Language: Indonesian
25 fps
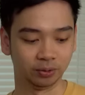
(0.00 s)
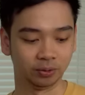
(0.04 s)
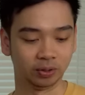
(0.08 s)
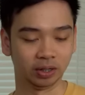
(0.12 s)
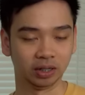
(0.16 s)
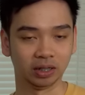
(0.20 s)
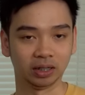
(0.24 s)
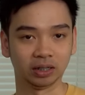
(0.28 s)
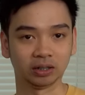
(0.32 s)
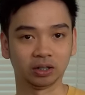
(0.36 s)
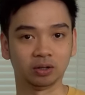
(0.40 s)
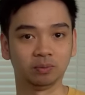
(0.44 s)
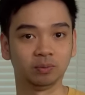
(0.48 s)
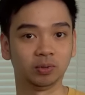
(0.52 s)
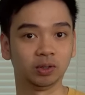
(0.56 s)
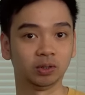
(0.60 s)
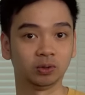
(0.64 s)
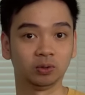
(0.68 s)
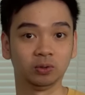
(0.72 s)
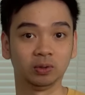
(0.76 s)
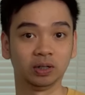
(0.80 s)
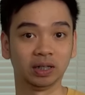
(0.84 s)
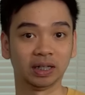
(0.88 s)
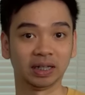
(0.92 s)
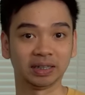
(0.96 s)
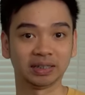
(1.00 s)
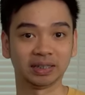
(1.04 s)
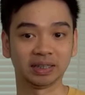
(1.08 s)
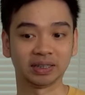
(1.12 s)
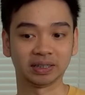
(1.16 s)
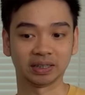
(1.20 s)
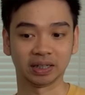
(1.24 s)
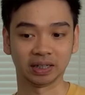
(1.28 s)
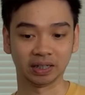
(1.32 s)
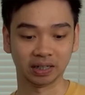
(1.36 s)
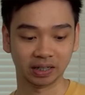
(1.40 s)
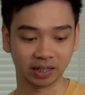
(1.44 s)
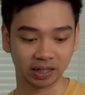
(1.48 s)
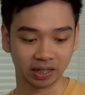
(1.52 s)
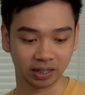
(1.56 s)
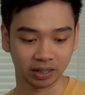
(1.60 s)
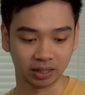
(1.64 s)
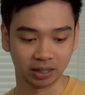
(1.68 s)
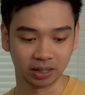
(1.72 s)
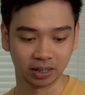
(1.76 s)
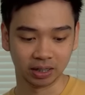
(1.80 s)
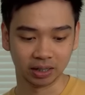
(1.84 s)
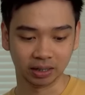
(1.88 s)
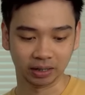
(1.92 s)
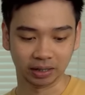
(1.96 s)
Google, tombol Google Assistant ini,
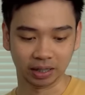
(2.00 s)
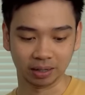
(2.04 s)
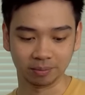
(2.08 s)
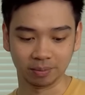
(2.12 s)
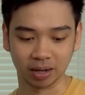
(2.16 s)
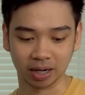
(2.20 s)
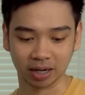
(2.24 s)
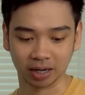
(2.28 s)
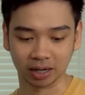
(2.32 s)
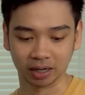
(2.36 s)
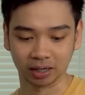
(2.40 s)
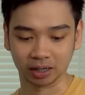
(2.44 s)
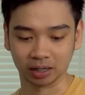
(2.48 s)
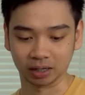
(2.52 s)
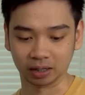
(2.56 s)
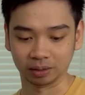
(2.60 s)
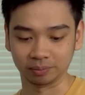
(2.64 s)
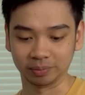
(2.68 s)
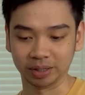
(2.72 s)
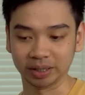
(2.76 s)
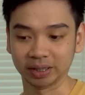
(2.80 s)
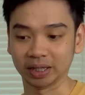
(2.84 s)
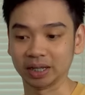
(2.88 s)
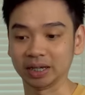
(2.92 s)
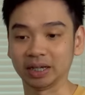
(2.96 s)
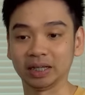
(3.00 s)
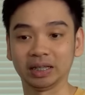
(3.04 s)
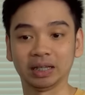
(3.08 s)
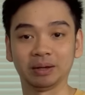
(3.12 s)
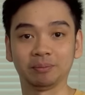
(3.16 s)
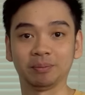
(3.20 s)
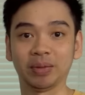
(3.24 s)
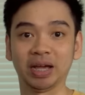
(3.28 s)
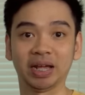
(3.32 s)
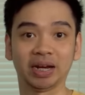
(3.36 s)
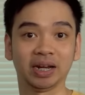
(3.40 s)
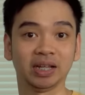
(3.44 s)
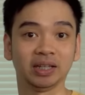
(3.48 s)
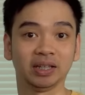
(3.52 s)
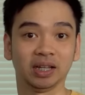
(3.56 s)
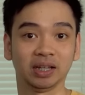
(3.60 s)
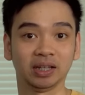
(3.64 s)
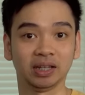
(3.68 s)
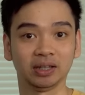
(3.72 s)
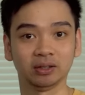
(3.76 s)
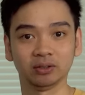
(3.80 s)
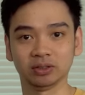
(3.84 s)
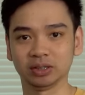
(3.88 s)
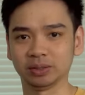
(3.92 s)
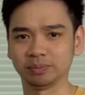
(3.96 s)
dia bakal minta kita pairing dan
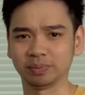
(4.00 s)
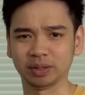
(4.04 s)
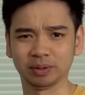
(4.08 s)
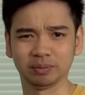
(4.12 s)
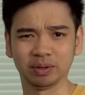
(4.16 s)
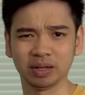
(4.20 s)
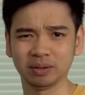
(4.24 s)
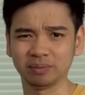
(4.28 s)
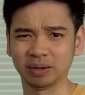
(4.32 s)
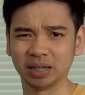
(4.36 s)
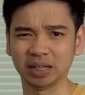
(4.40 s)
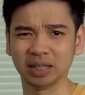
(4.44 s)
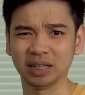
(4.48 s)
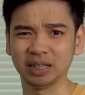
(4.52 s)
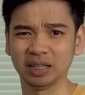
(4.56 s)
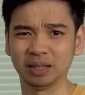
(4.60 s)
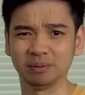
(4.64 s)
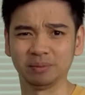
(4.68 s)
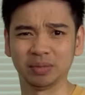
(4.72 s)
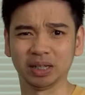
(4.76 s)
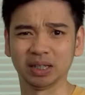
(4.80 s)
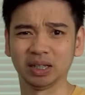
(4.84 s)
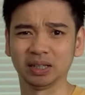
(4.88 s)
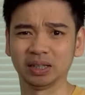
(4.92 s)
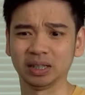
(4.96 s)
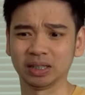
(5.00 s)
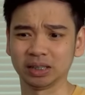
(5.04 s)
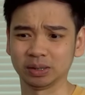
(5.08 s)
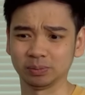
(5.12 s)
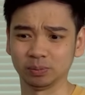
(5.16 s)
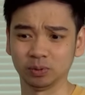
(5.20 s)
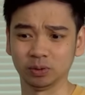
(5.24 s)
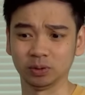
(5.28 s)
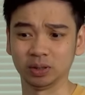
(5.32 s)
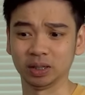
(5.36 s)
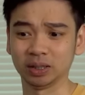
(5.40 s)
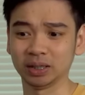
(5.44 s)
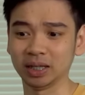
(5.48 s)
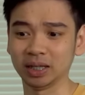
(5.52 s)
itu cepet banget paling 5 detik, 10